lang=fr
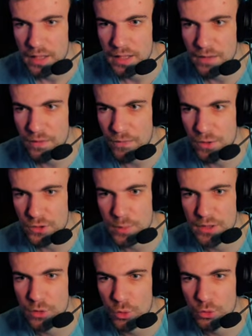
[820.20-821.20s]
Et il va falloir se
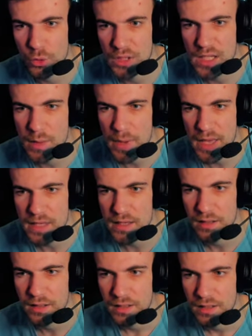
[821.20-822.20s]
mettre dans le docking
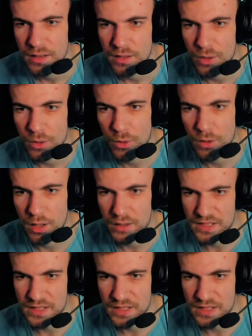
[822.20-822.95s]
bay. Oh là là,